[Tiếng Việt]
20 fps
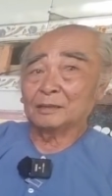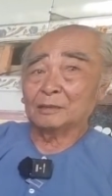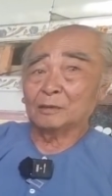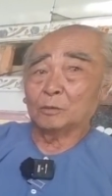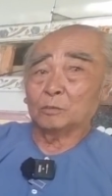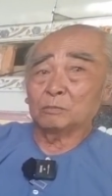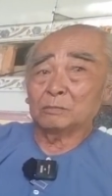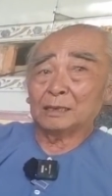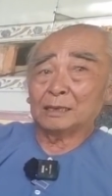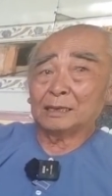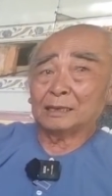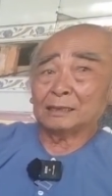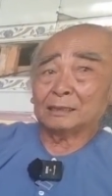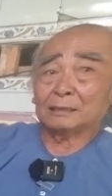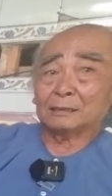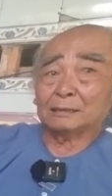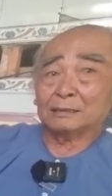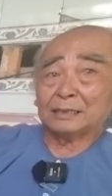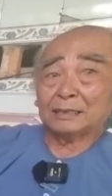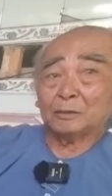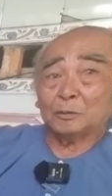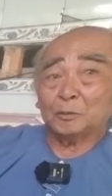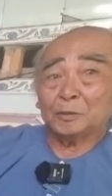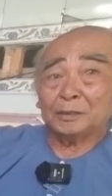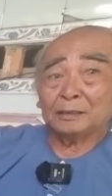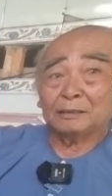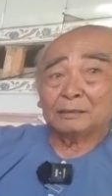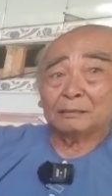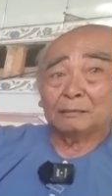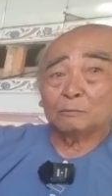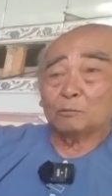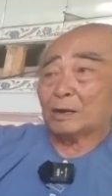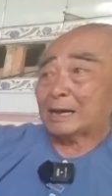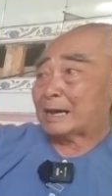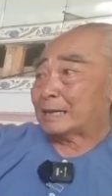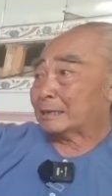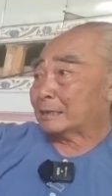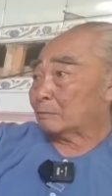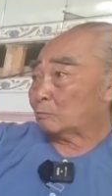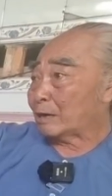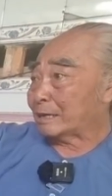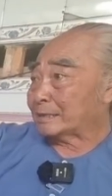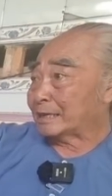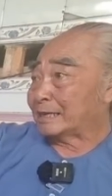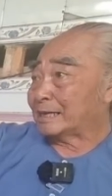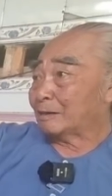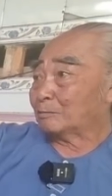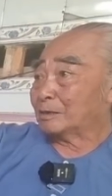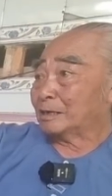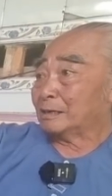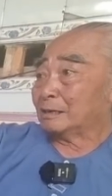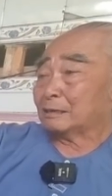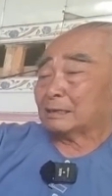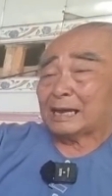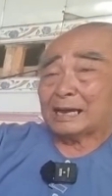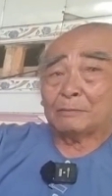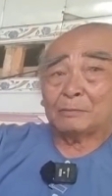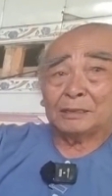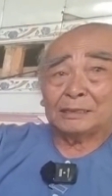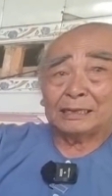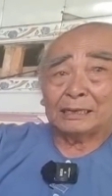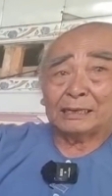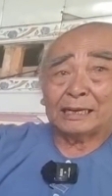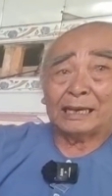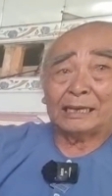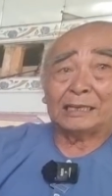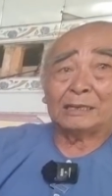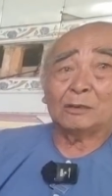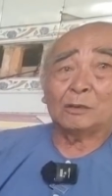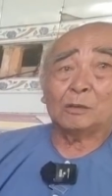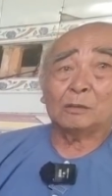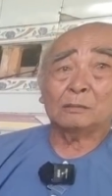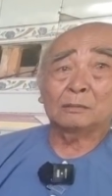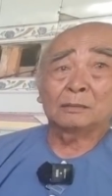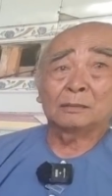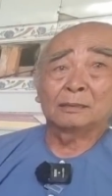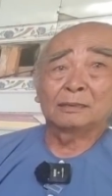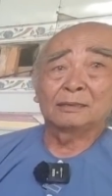cũng là cái núi qua qua gì không đó hai bên dàn khè vậy luôn